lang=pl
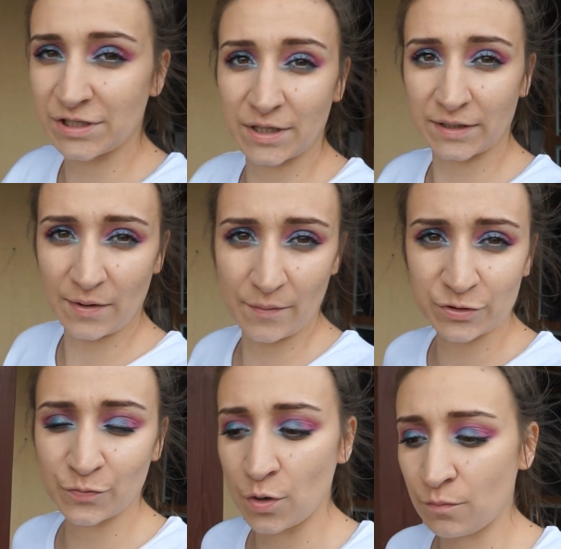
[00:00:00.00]
Nie gadałam
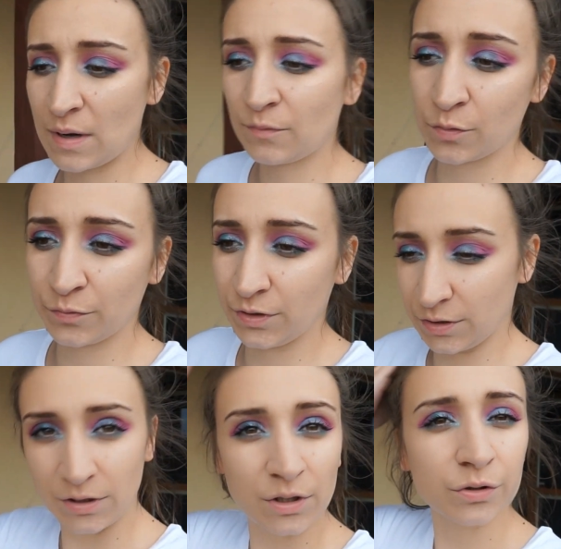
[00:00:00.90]
z moją mamą
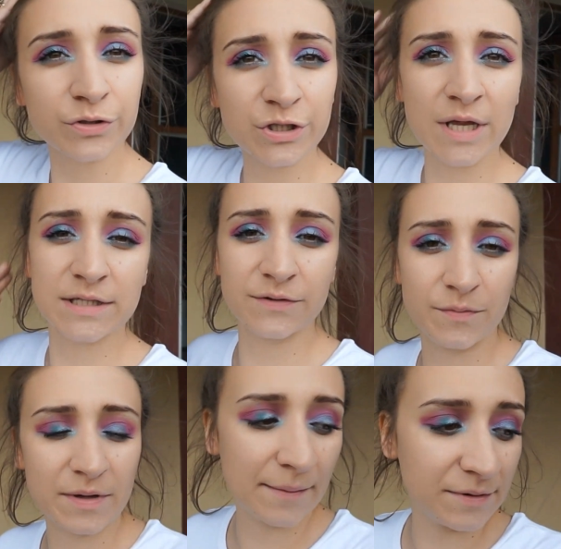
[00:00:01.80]
i o 13
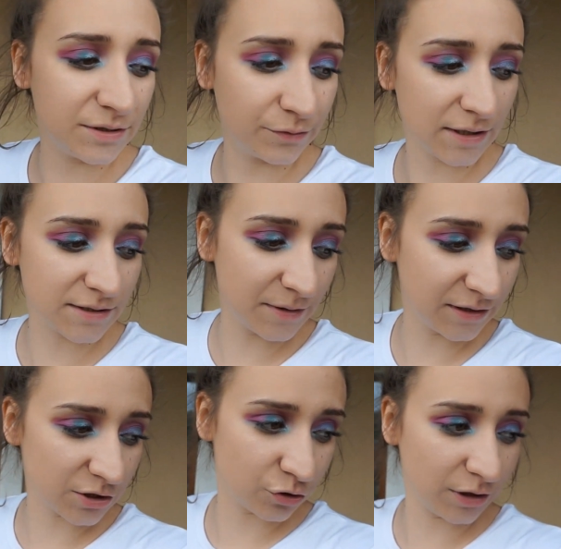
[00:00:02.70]
wybieramy się na
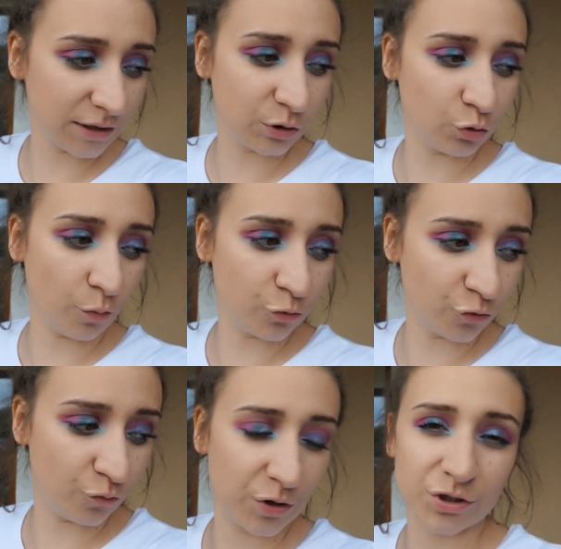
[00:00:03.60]
cmentarz do taty,
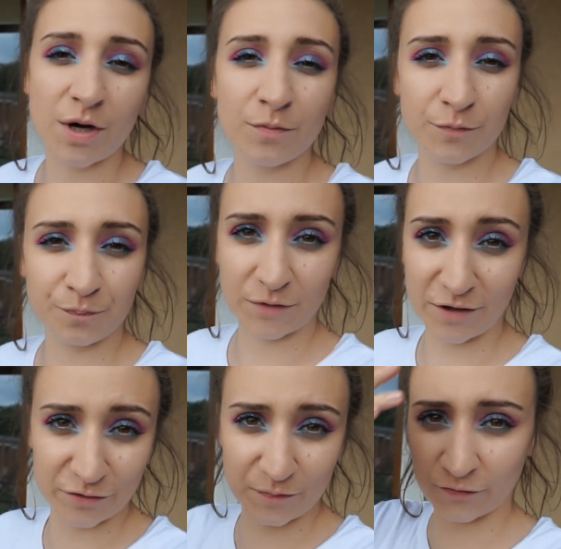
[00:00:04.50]
chłopców bierzemy.
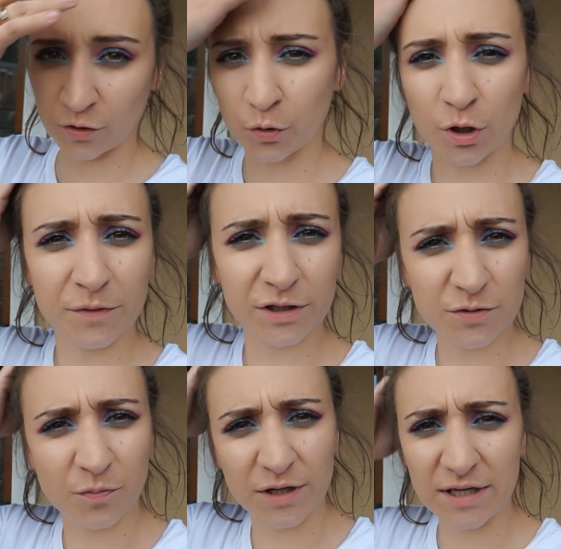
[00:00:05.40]
Dawid prawdopodobnie
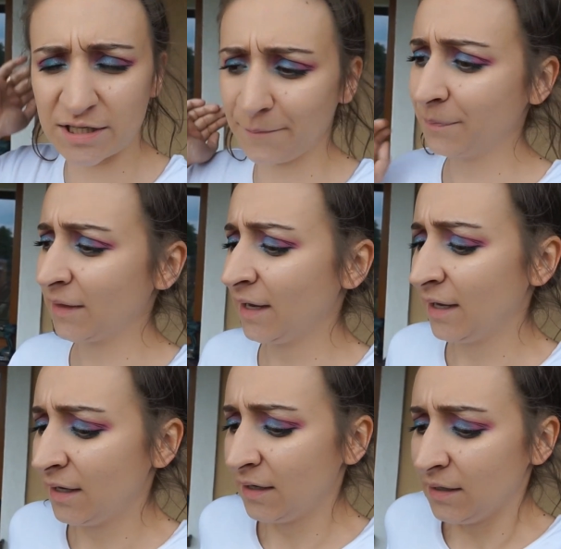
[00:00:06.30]
też pojedzie
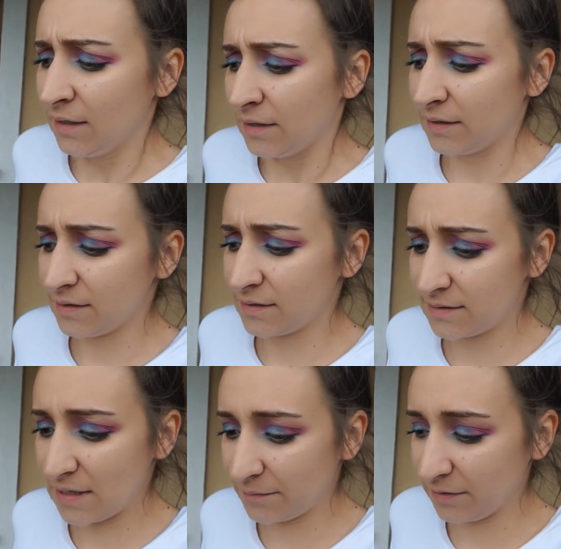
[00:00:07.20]
e,
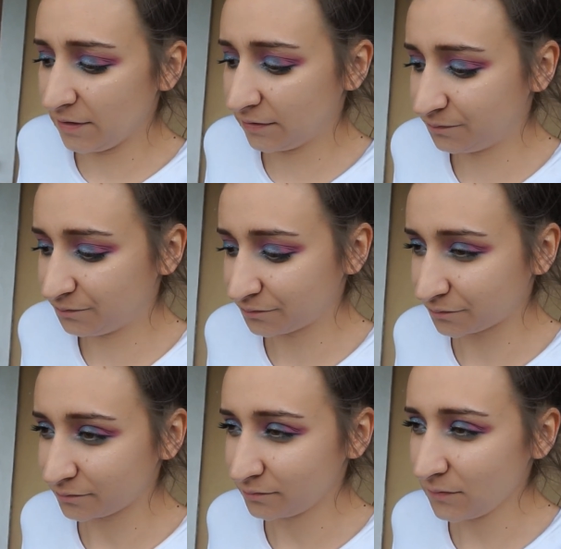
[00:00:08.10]
z nami,
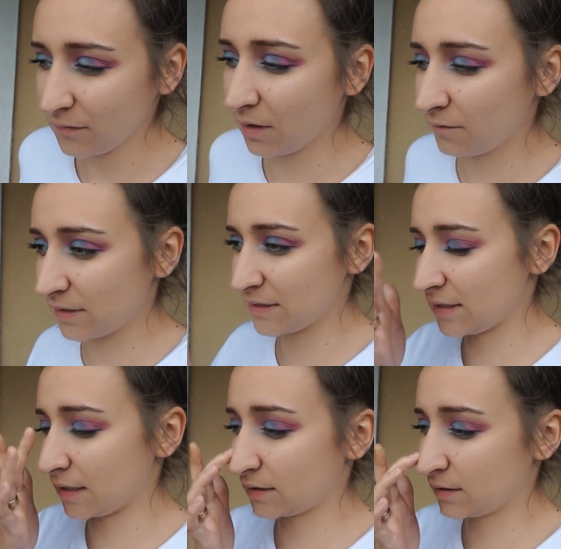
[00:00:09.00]
więc
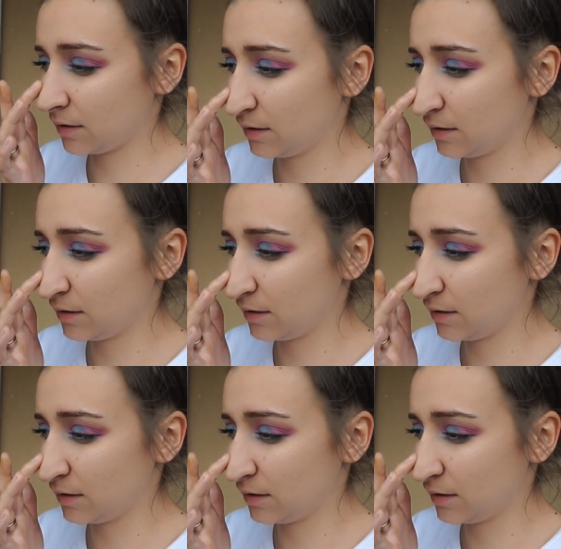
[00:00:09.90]
tak,